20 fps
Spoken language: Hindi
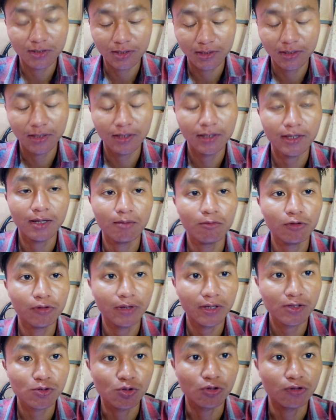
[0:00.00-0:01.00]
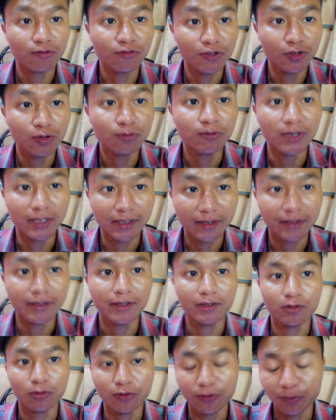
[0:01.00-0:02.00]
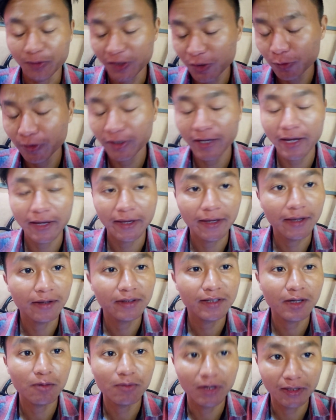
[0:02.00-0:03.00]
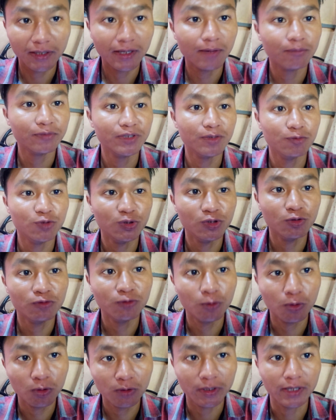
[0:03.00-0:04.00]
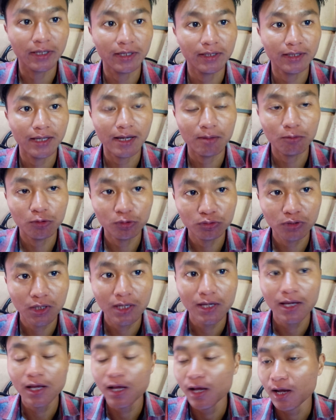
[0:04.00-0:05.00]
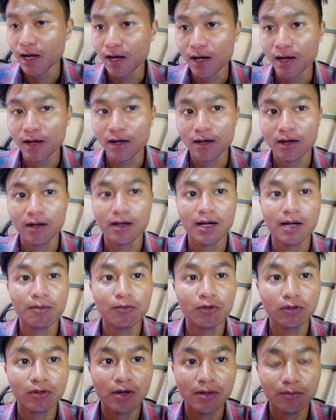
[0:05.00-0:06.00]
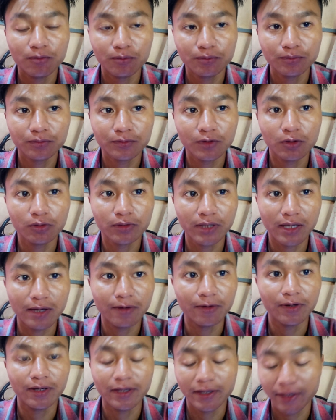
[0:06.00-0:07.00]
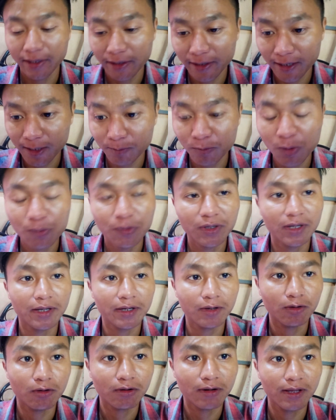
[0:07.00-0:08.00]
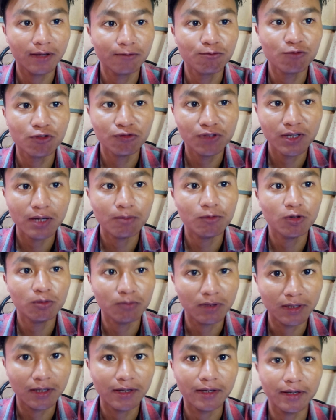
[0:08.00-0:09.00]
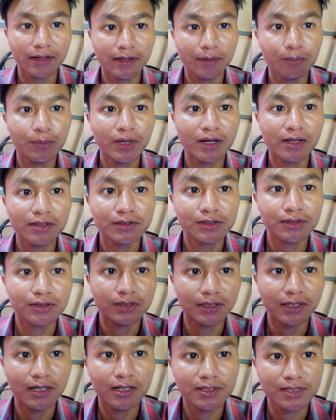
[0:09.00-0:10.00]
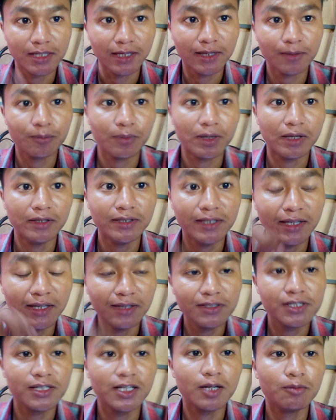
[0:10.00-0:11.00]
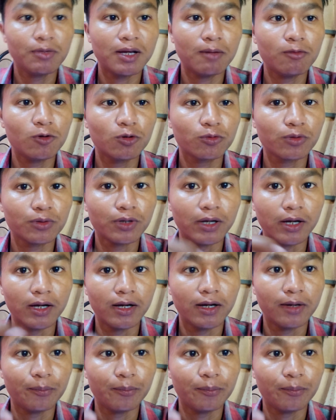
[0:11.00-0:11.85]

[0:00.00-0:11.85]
करना चाहते हैं कि हम लोग एक शॉर्ट वीडियो बना रहे हैं तो वीडियो का एंड का बात है हम ये वीडियो बोल रहे हैं कि आप लोग आप लोग को हम लोग क्या वाला एक एल्बम बना रहे हैं और एक मूवी हम लोग बना रहे हैं कि मेरा चैनल सेकेंड ये चैनल में आप लोग